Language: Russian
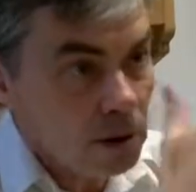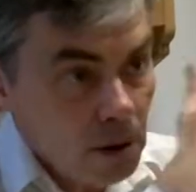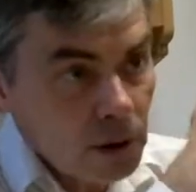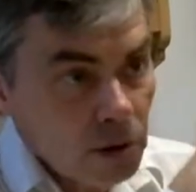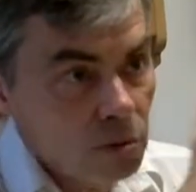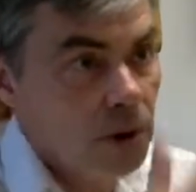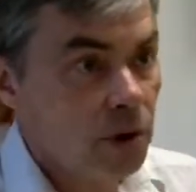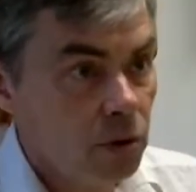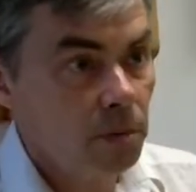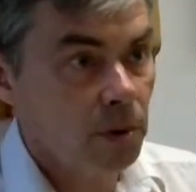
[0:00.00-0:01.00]
налить туда,
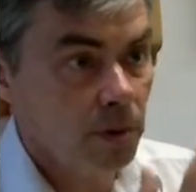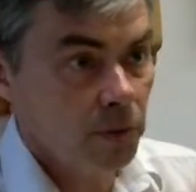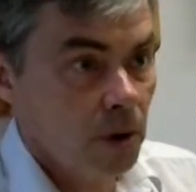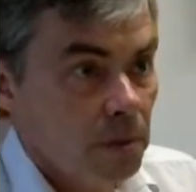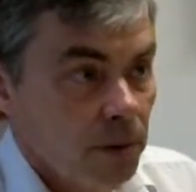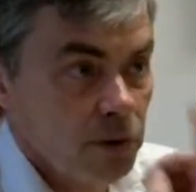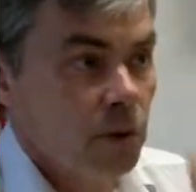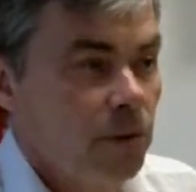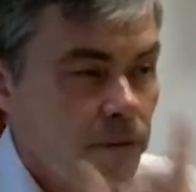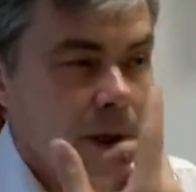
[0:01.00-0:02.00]
чтобы он все время
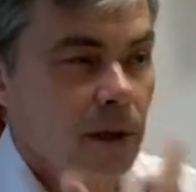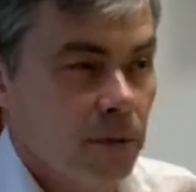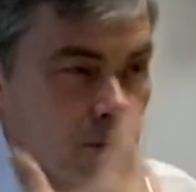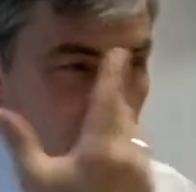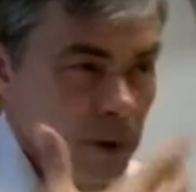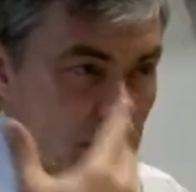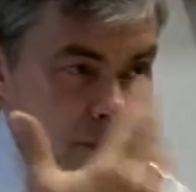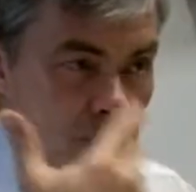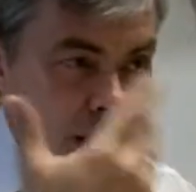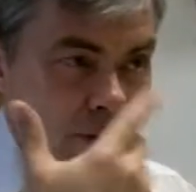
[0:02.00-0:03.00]
все вверх, вот я
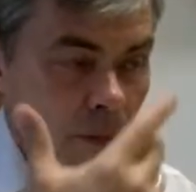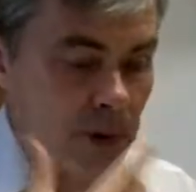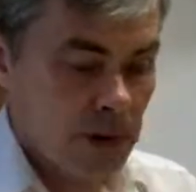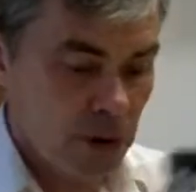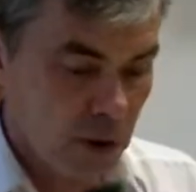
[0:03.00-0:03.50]
пытаюсь вам объяснить. То